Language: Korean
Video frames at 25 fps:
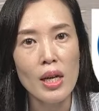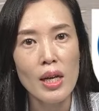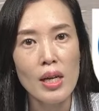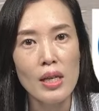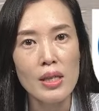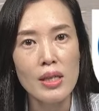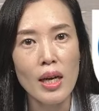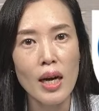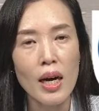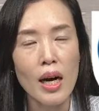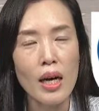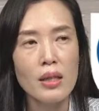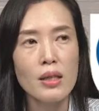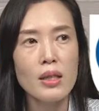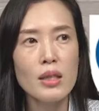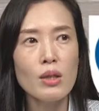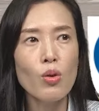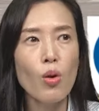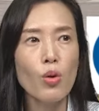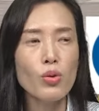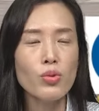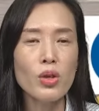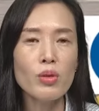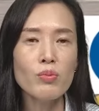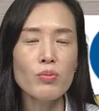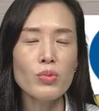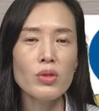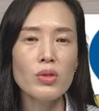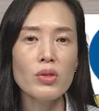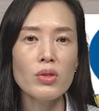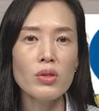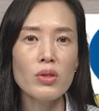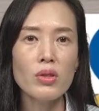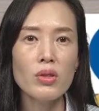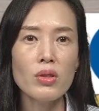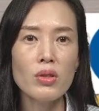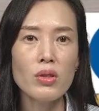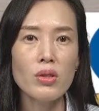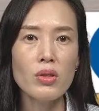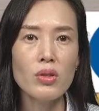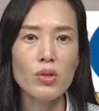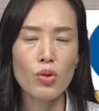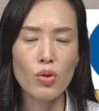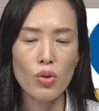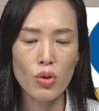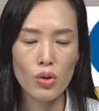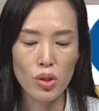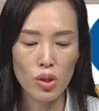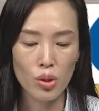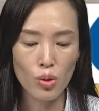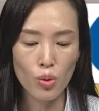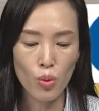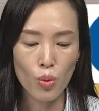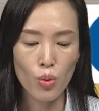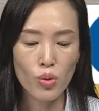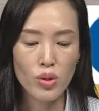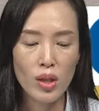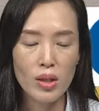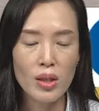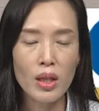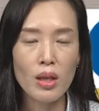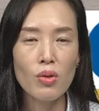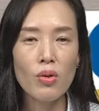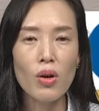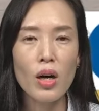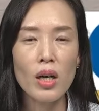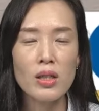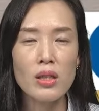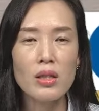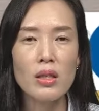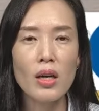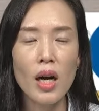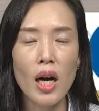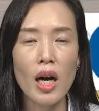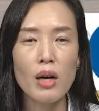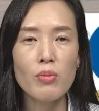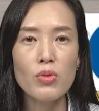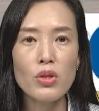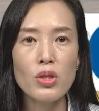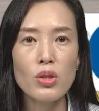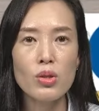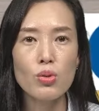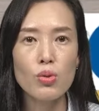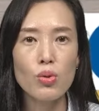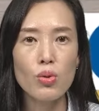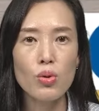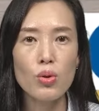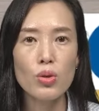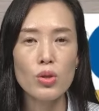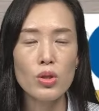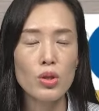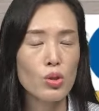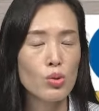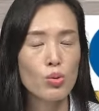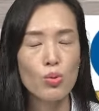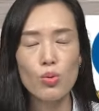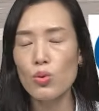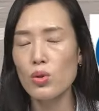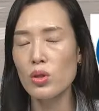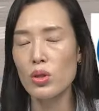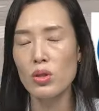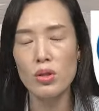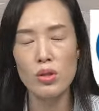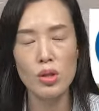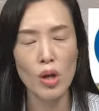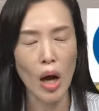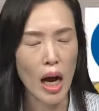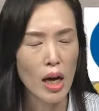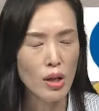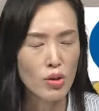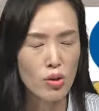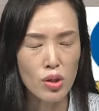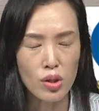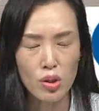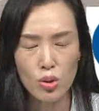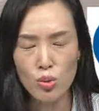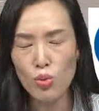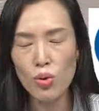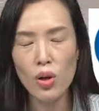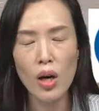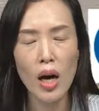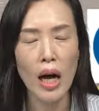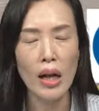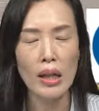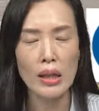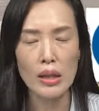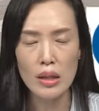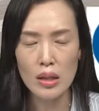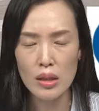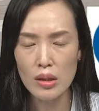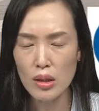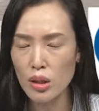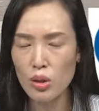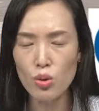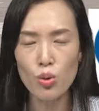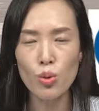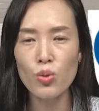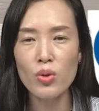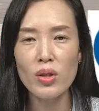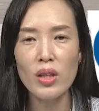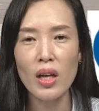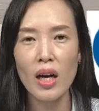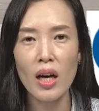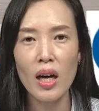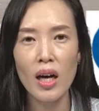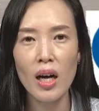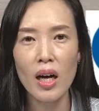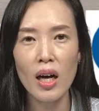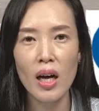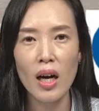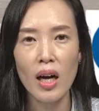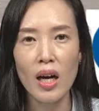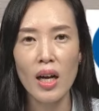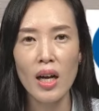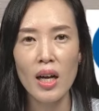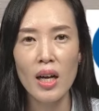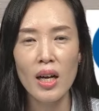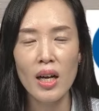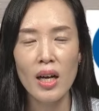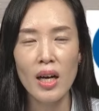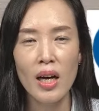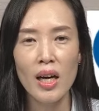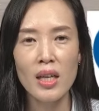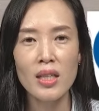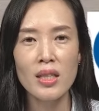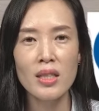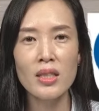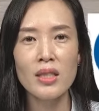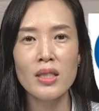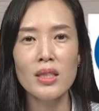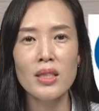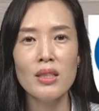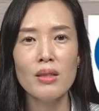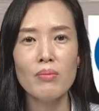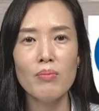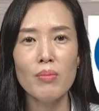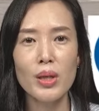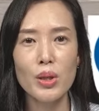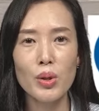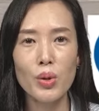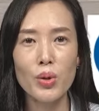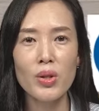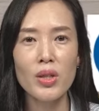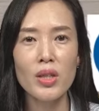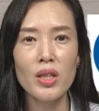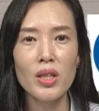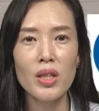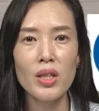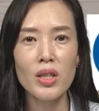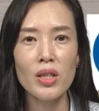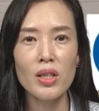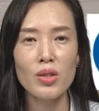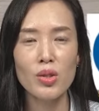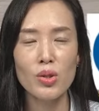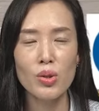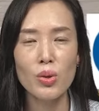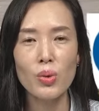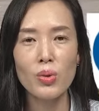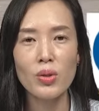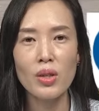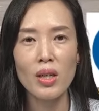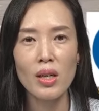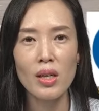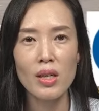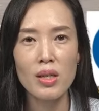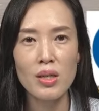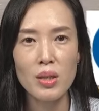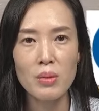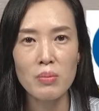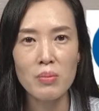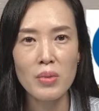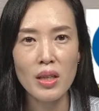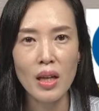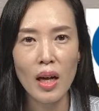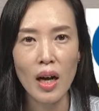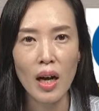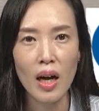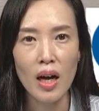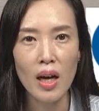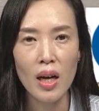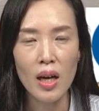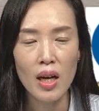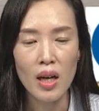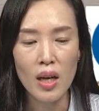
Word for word: 자, 그리고 어떤 분들은 이거 신호 고장난 거 아니냐 가문 경신호 신호 좌회전 신호가 안 들어온다 하시는 민원이 들어올 때가 있습니다.